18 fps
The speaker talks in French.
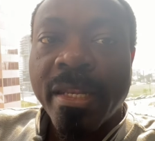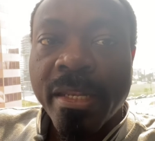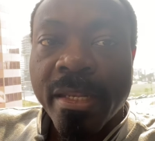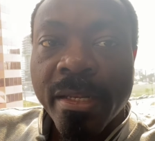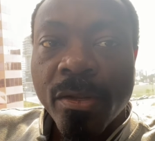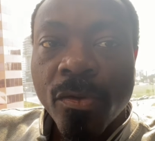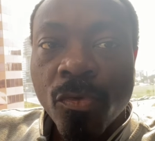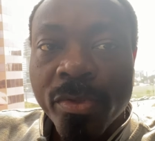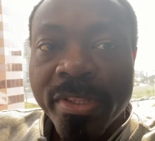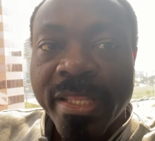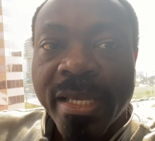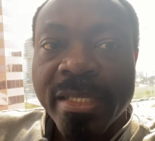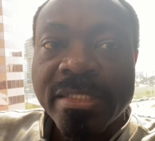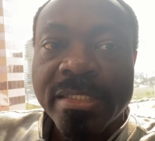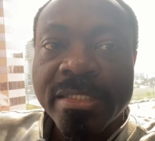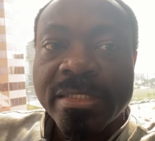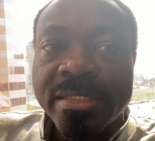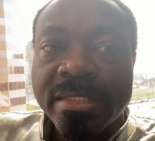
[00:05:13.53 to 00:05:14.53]

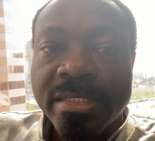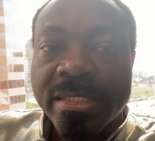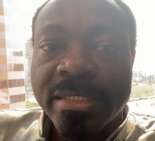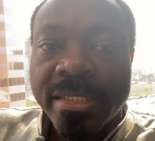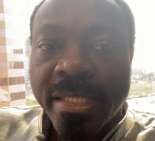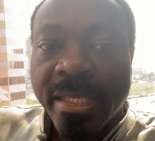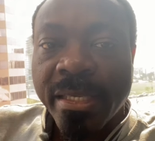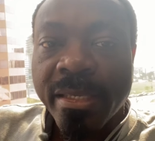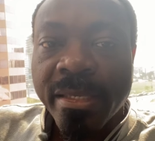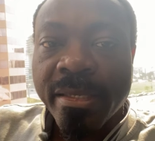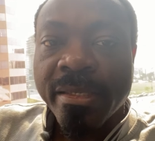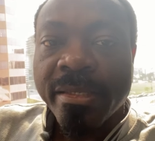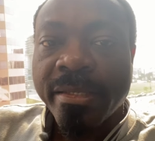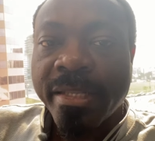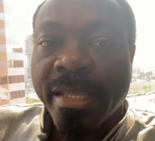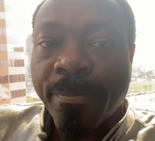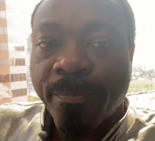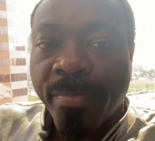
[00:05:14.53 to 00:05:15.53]
L'authenticité
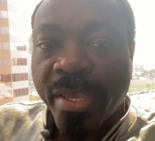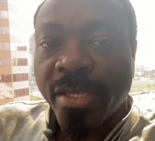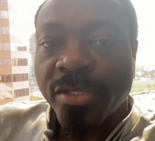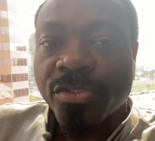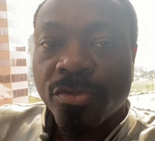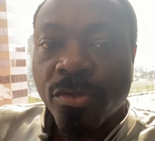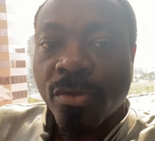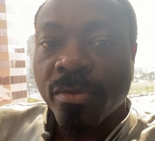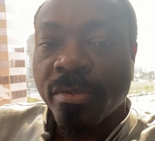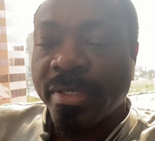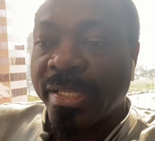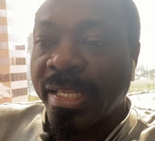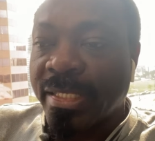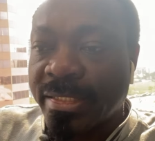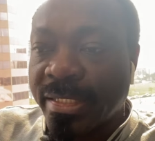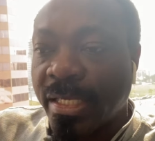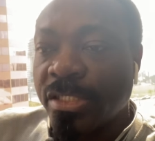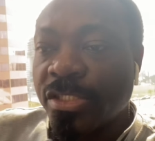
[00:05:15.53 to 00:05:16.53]
des personnes,
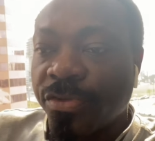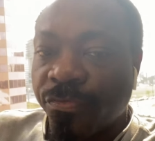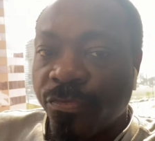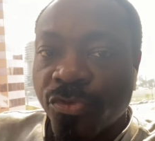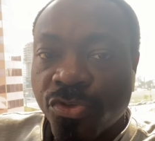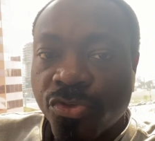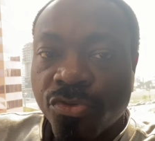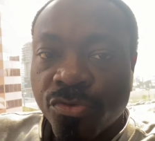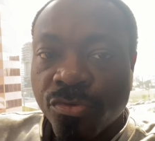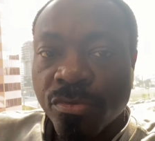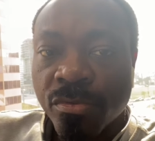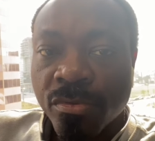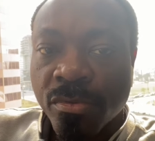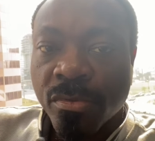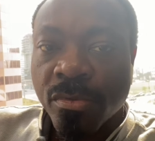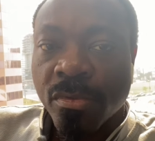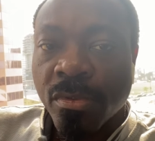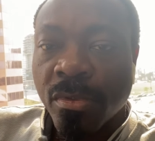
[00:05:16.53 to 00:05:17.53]
des individus.
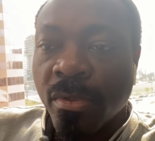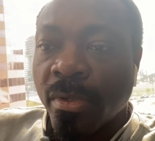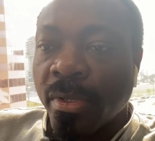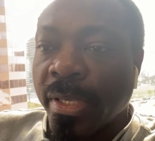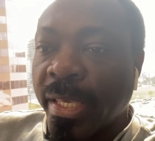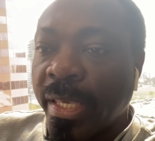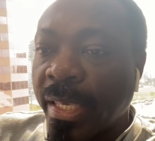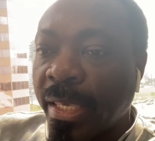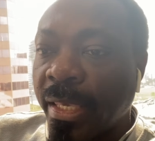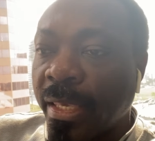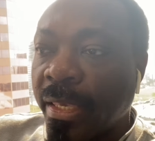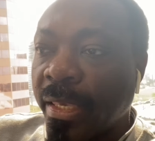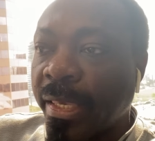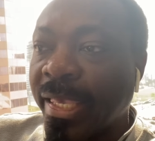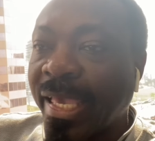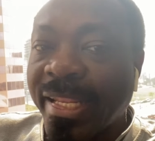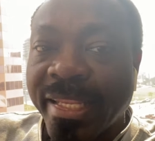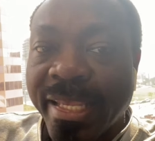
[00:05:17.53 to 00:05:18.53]
Et
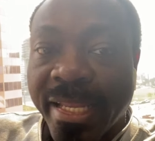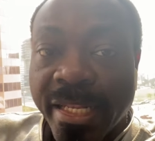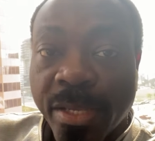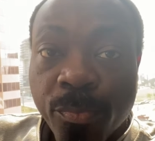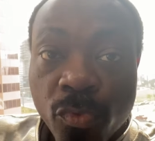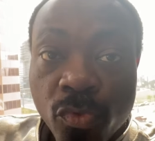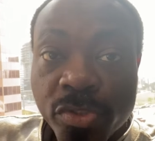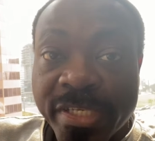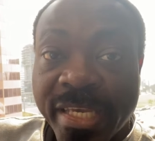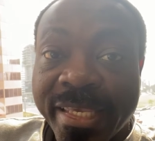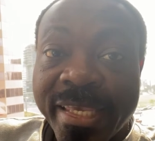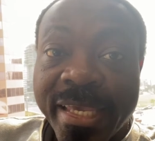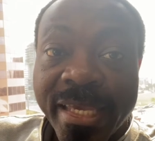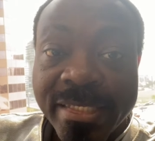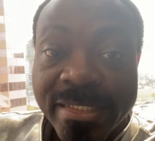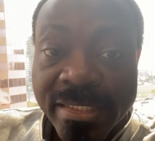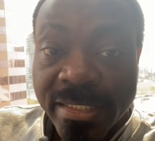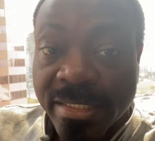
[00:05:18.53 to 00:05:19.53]
il y a déjà des projets qui
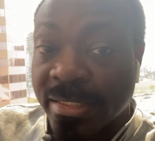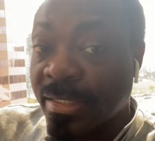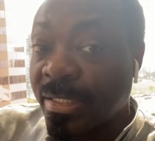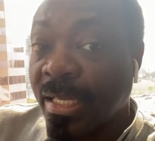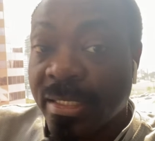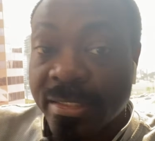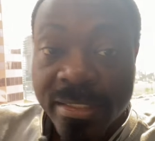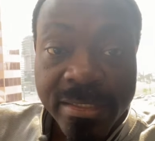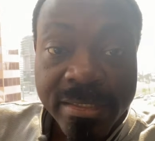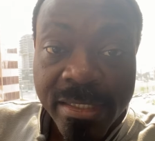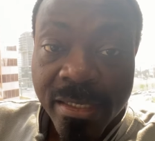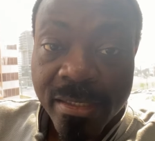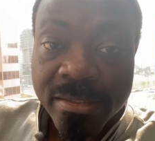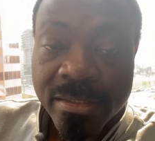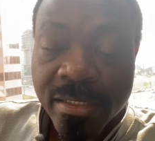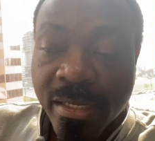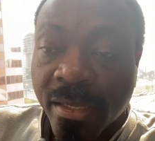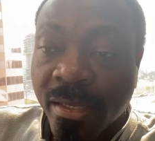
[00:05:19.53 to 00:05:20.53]
existent dans ce
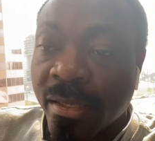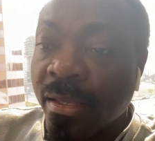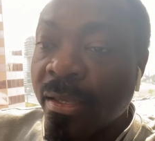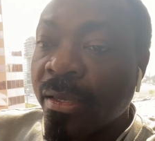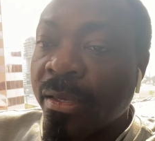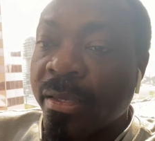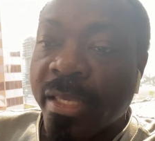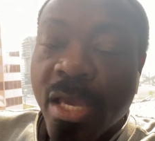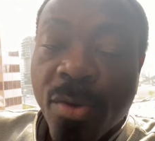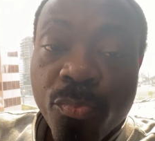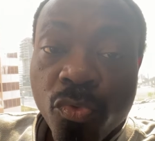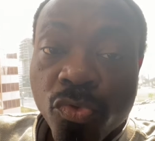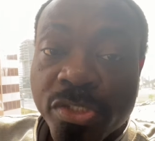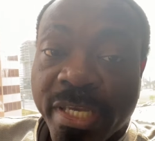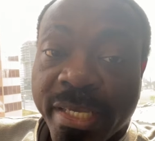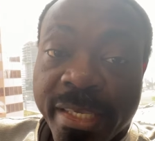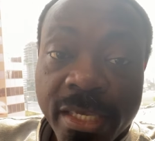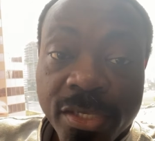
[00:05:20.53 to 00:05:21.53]
sens-là. Il y a un
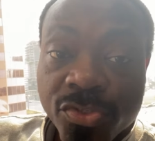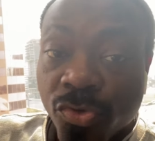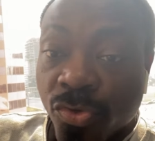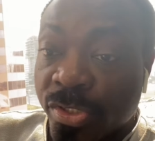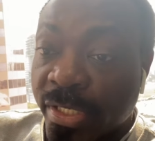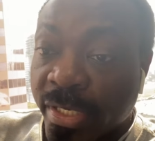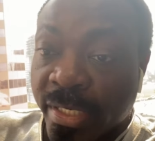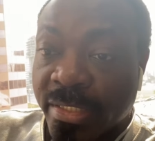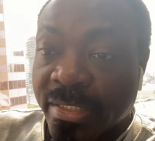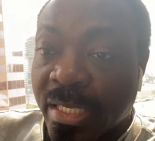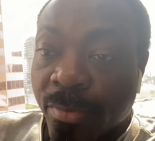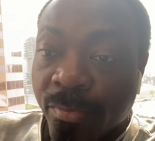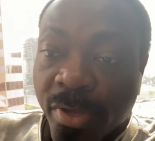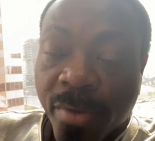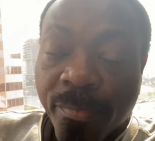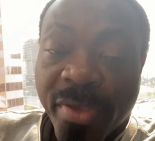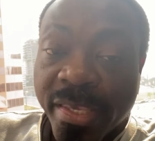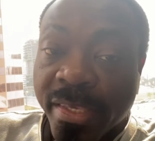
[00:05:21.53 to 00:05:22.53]
projet qui est sorti
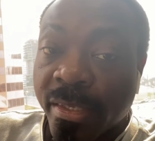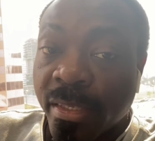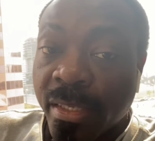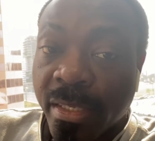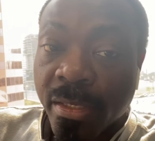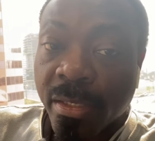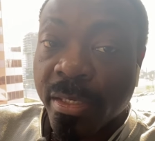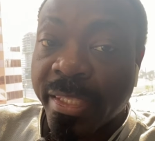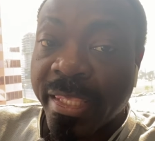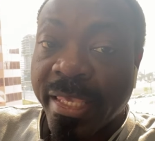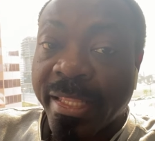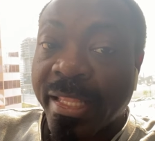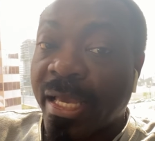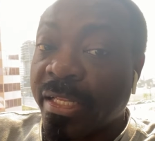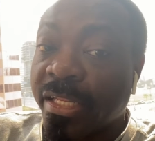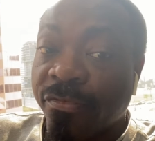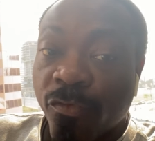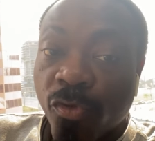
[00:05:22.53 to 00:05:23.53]
récemment, mais qui, qui est
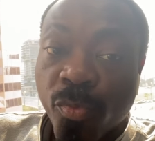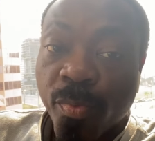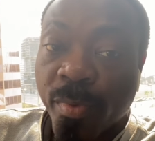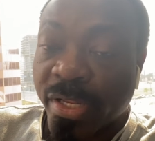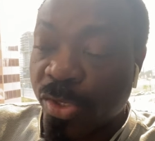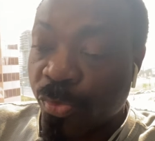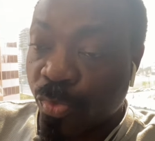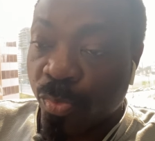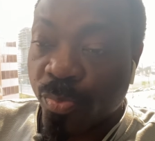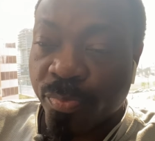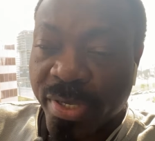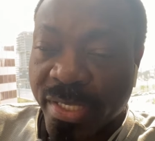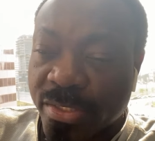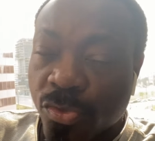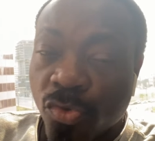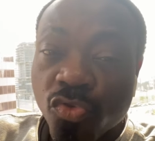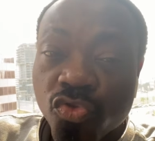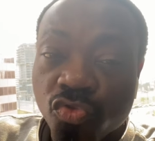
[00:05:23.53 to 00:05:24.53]
en développement depuis
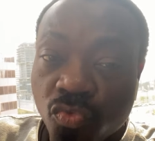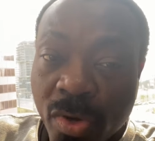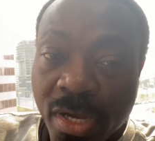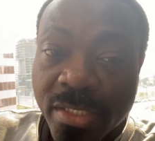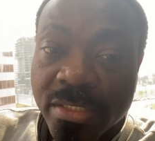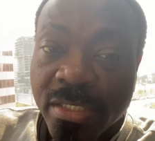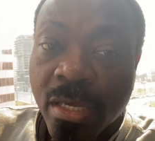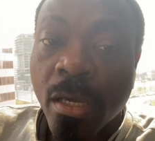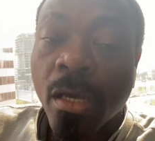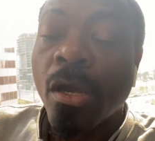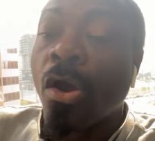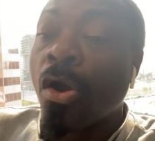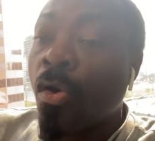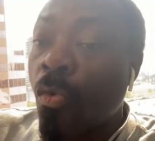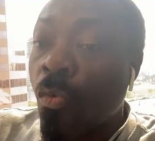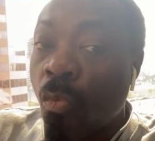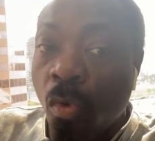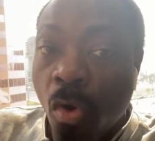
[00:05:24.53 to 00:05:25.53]
presque trois ans,
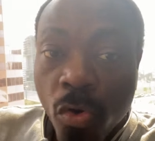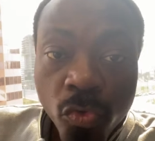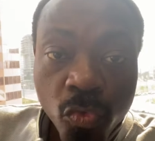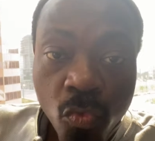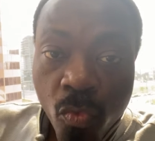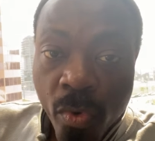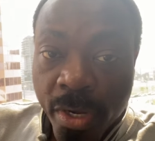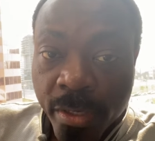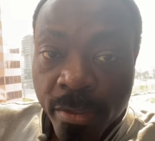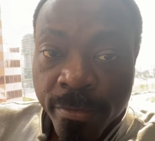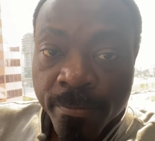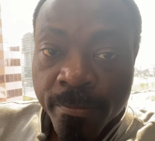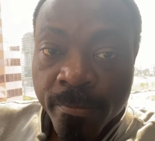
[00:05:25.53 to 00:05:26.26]
WorldCoin.